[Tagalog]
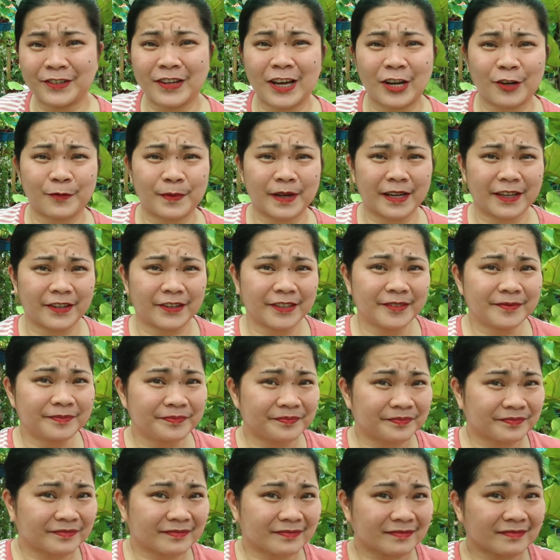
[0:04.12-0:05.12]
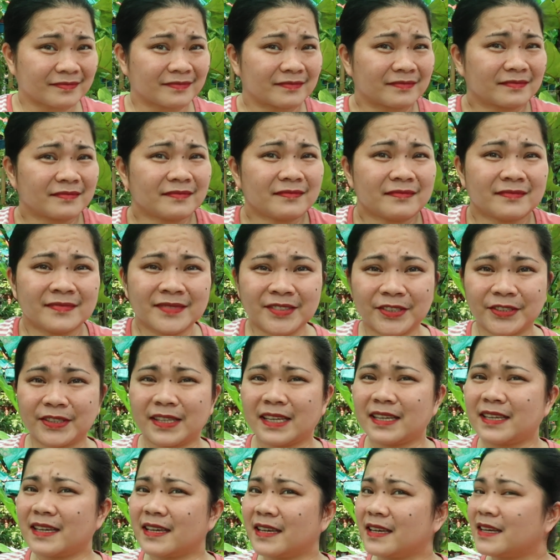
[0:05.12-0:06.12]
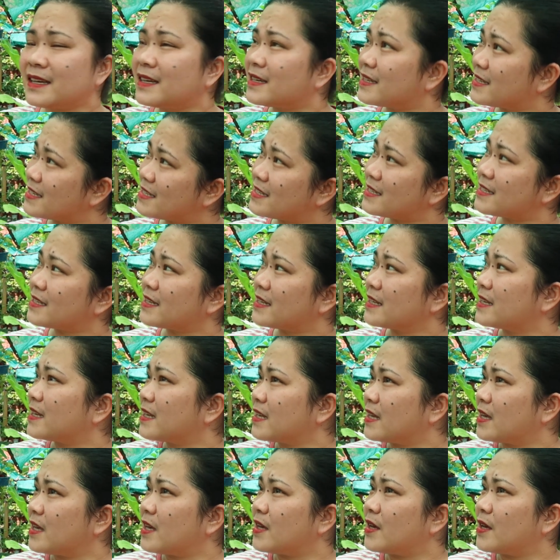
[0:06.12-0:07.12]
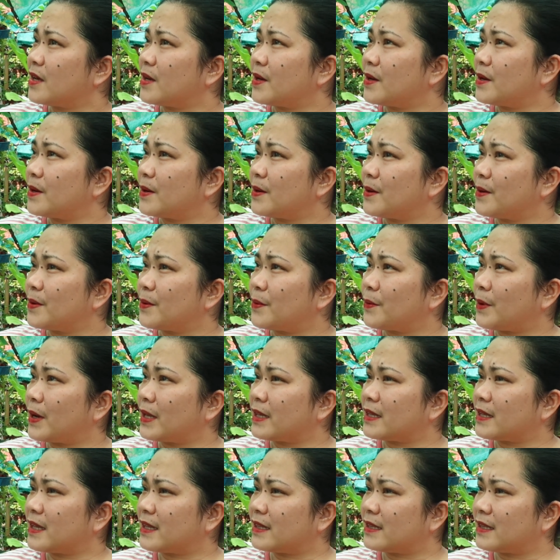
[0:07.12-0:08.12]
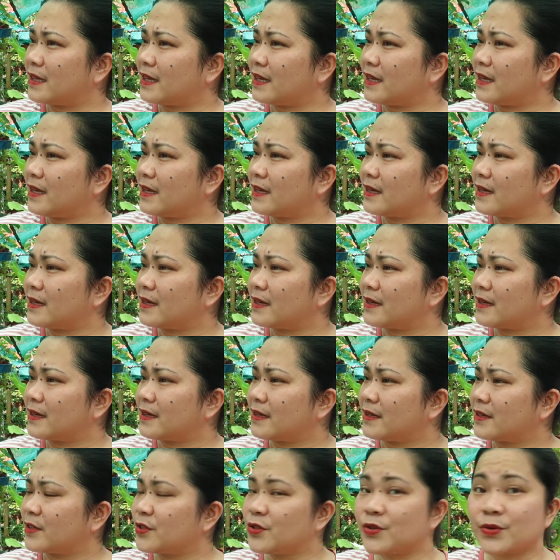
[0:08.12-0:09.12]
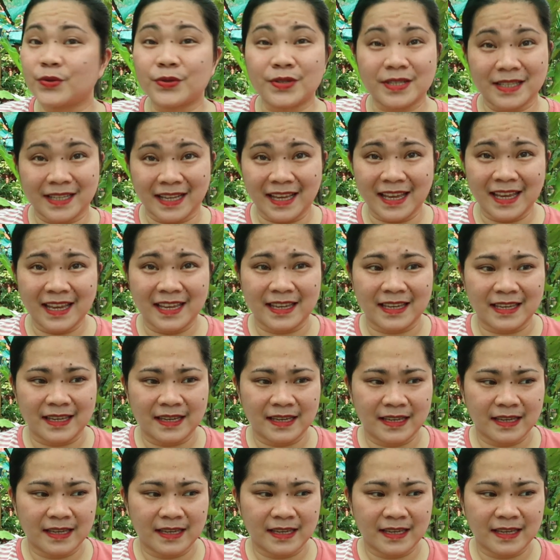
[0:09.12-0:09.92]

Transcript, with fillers: anong araw ba ngayon? Today is when ande Tuesday.